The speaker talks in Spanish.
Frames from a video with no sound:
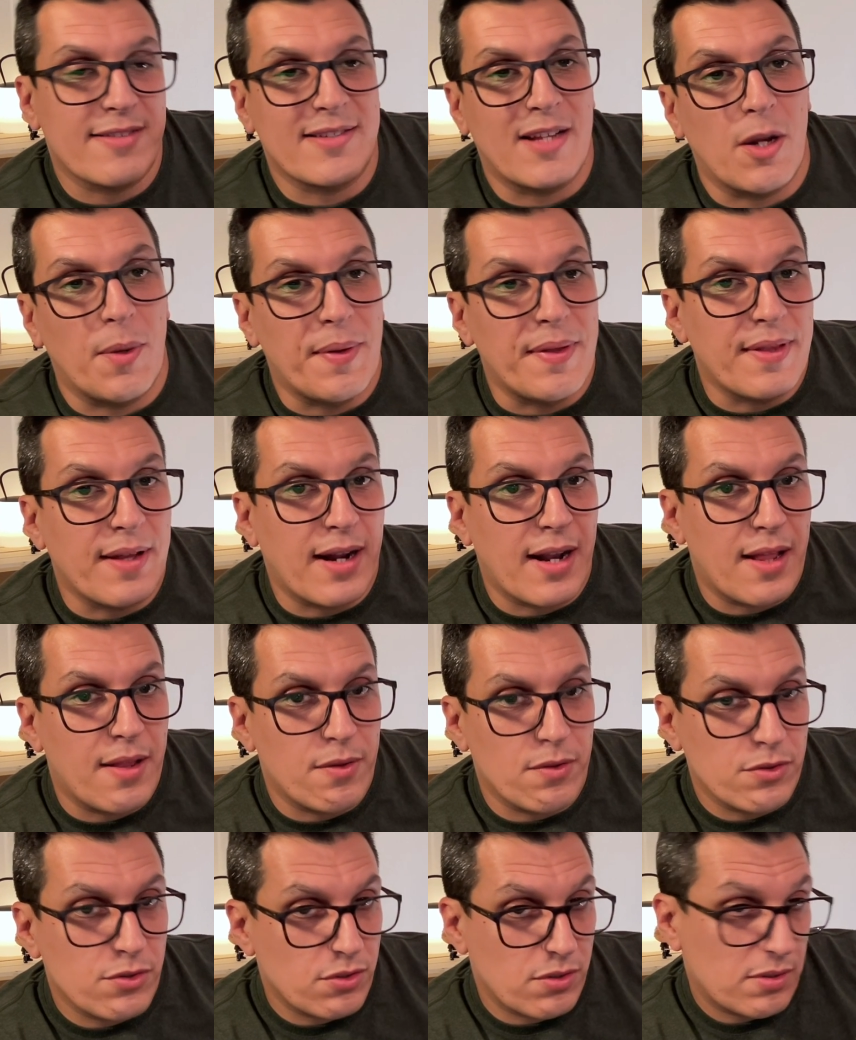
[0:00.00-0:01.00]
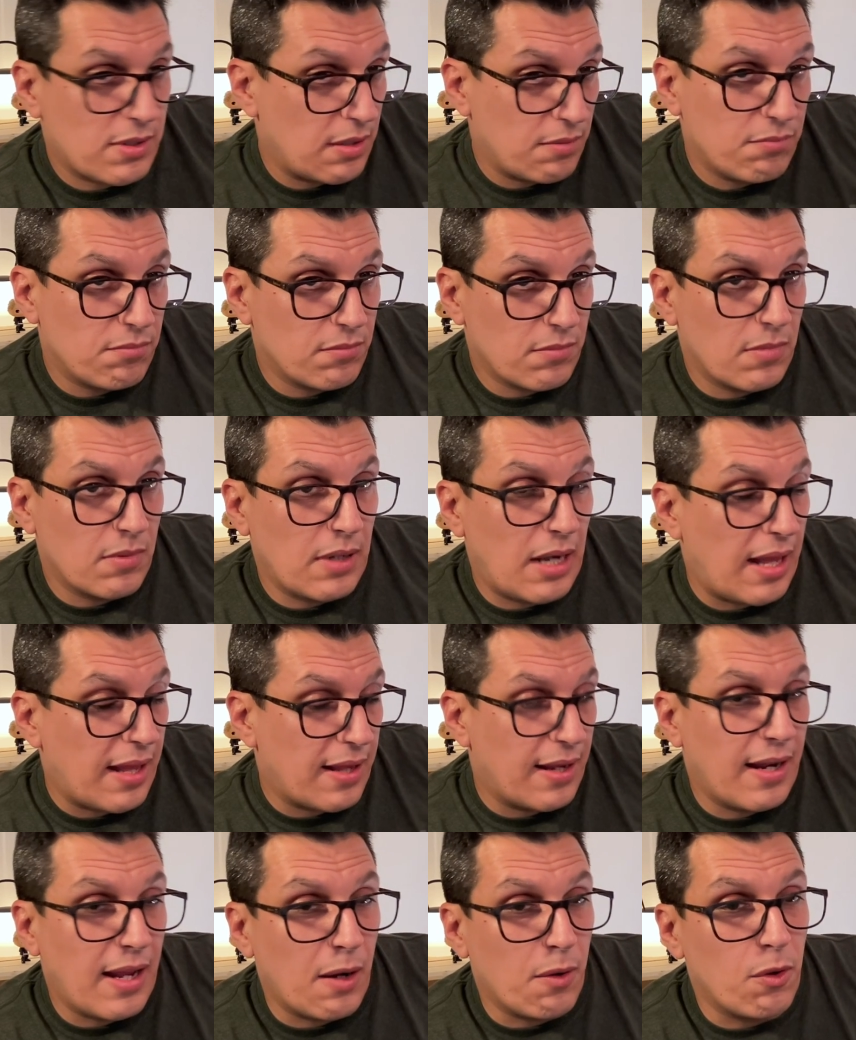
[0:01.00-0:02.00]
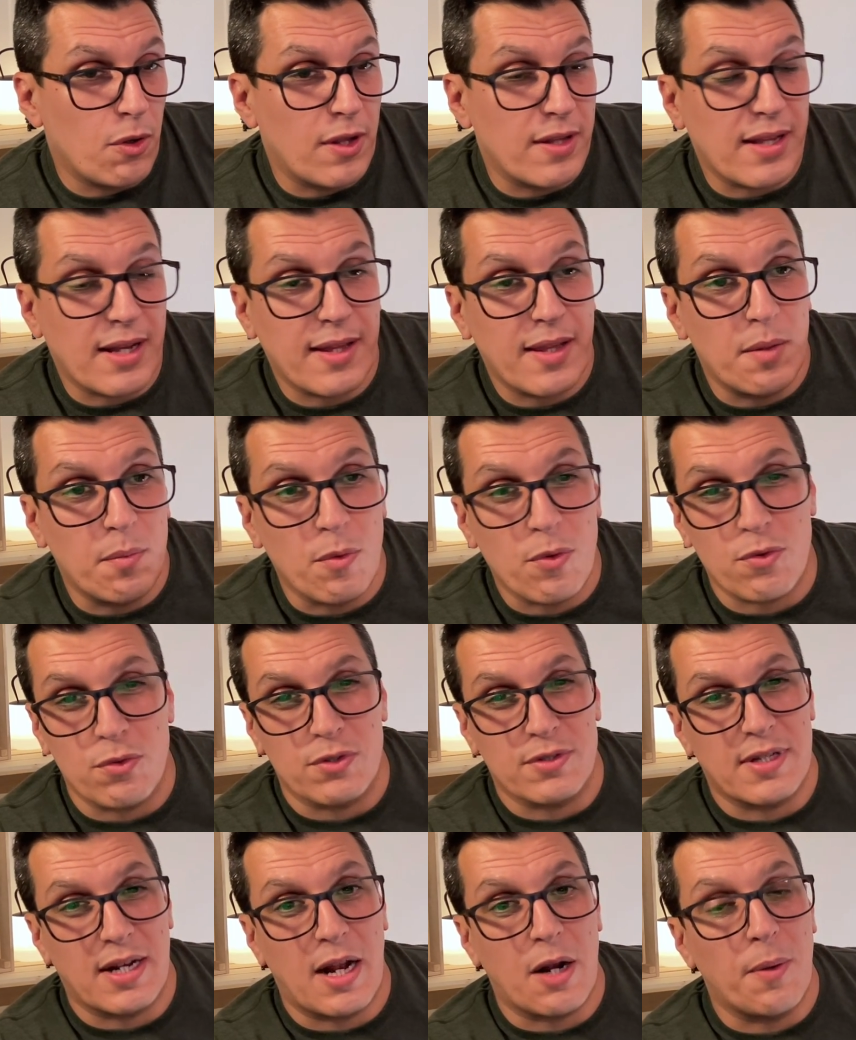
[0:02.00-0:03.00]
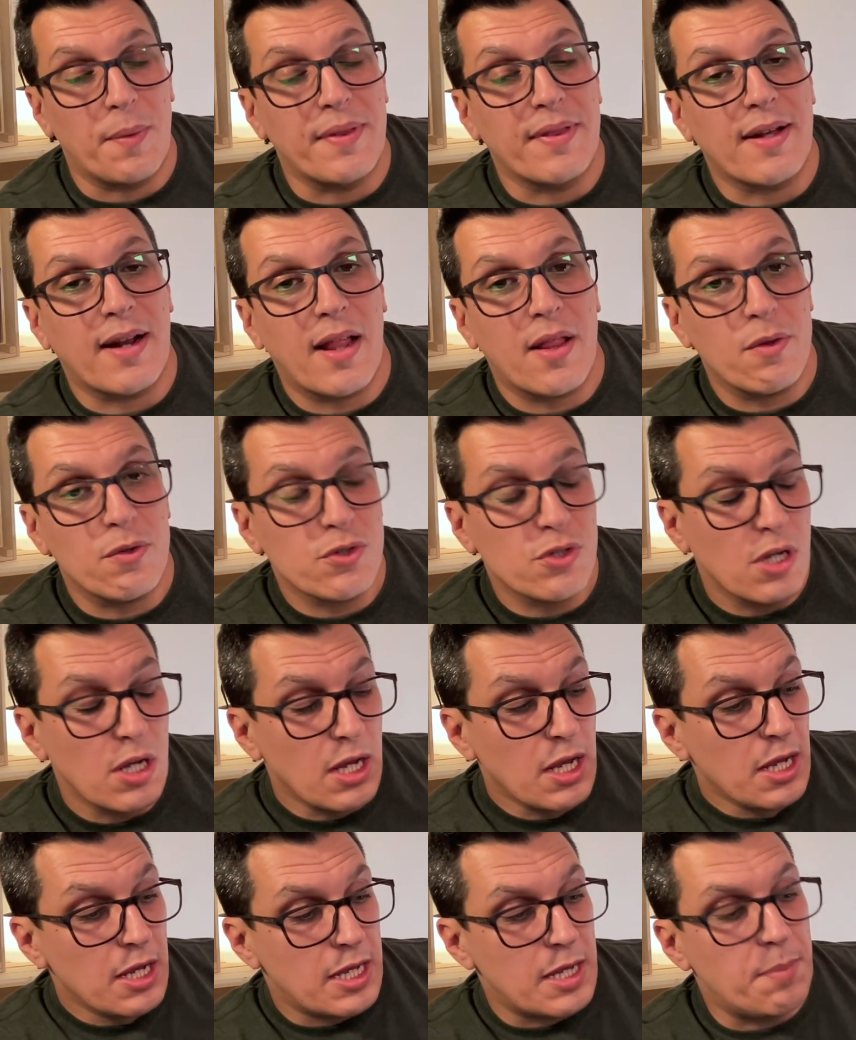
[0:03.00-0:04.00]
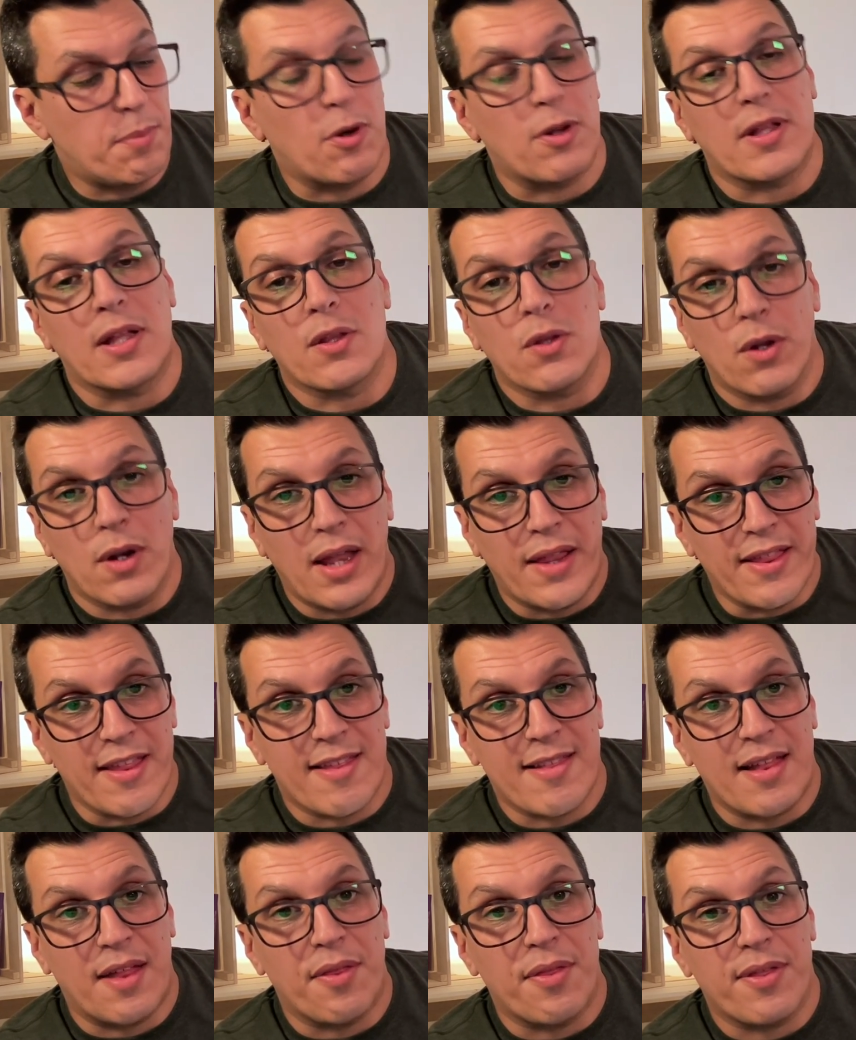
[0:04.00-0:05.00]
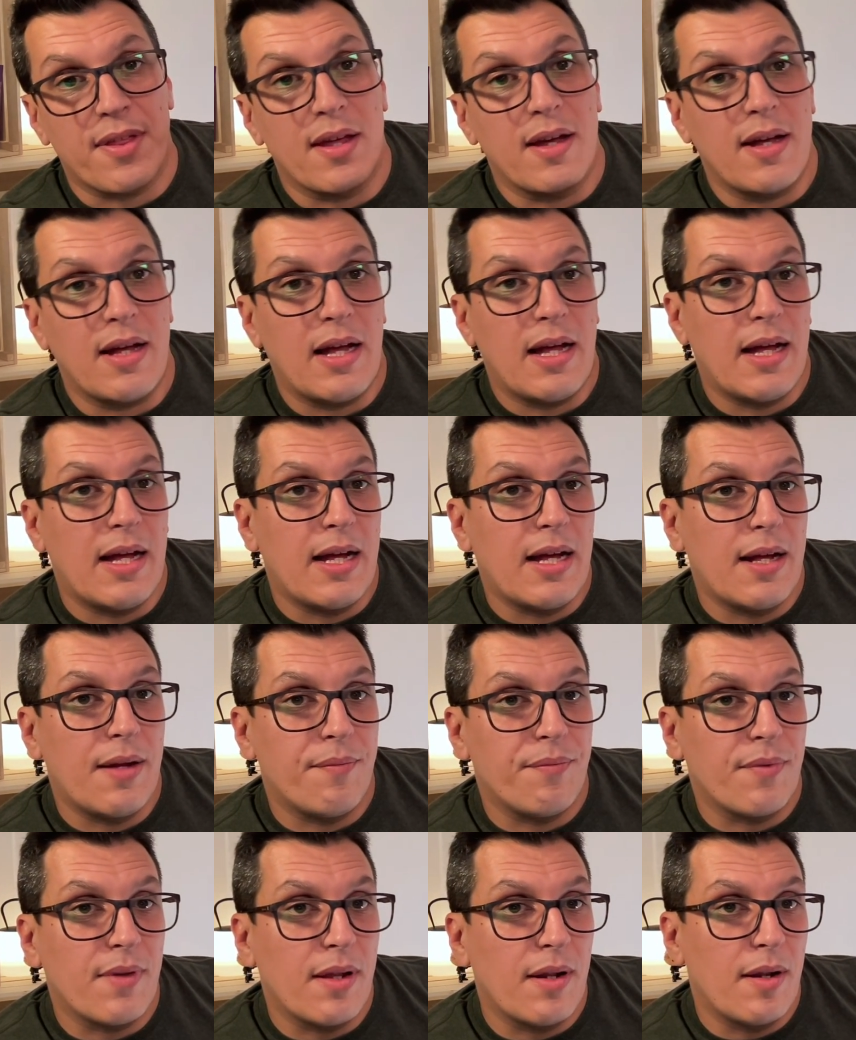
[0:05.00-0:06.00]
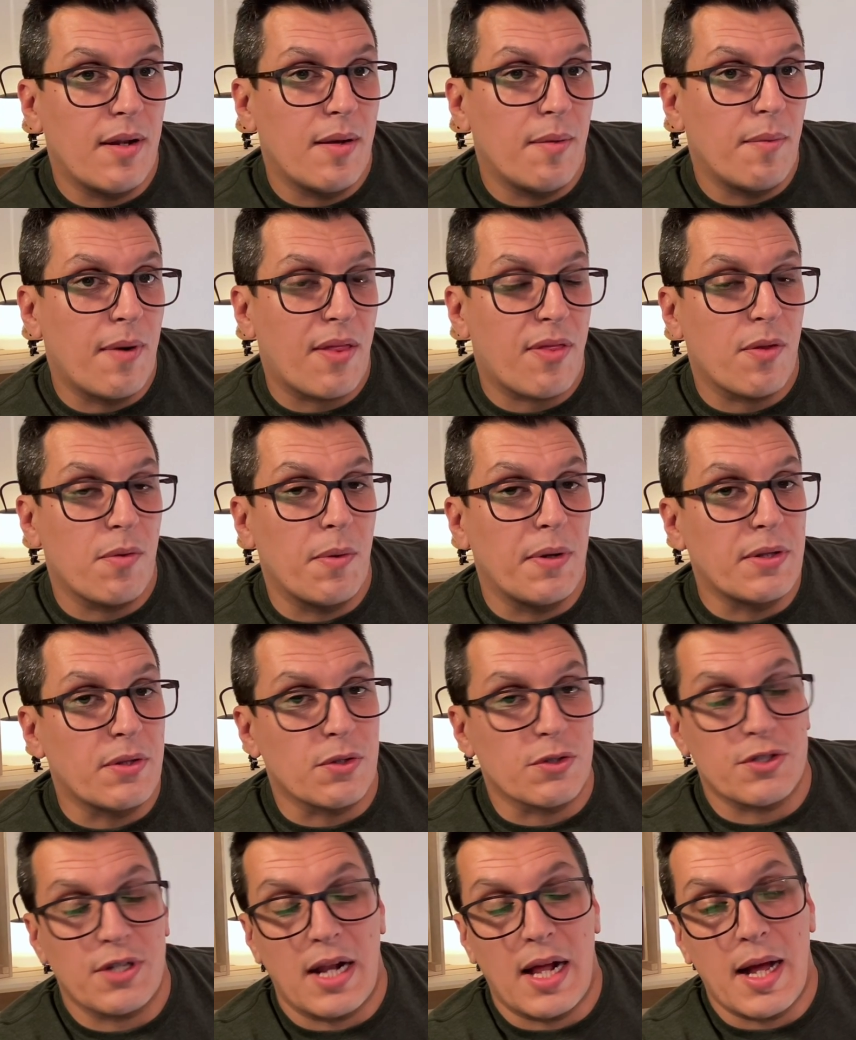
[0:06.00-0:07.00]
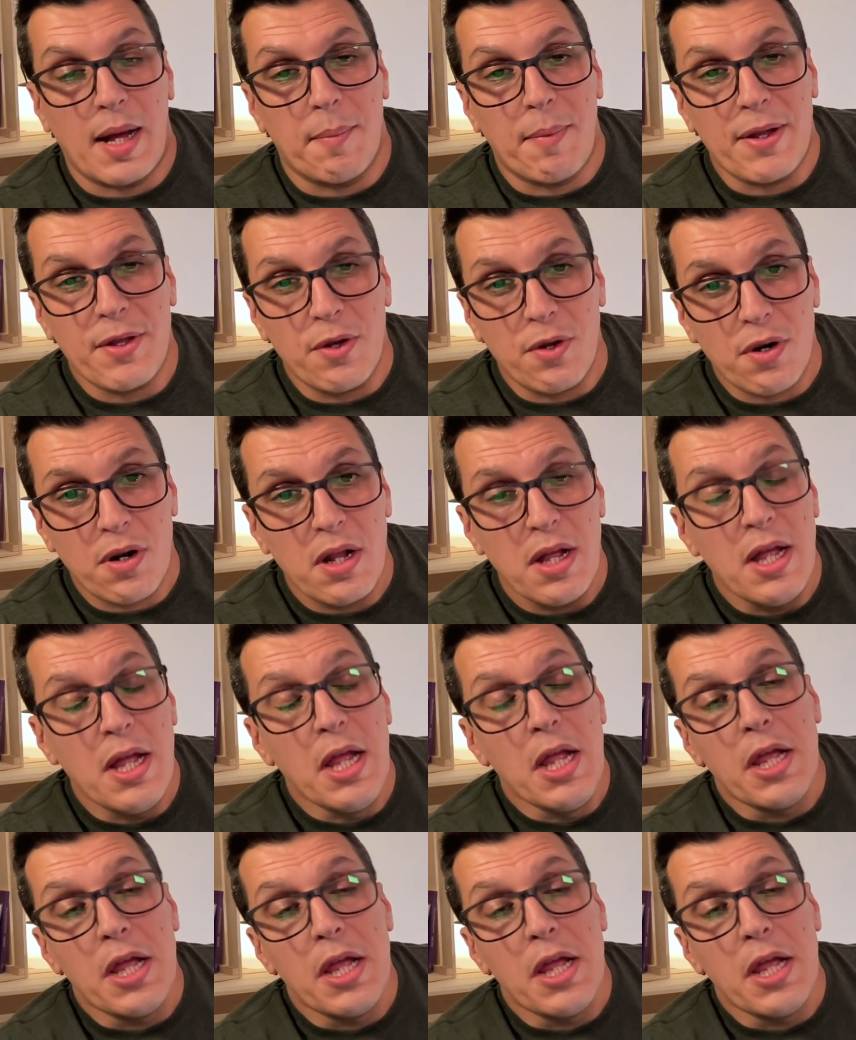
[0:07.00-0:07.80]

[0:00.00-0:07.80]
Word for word: está a 90 grados, el, ángulo de ataque del músculo estará a 90 grados y por tanto la distancia del brazo de momento será mayor.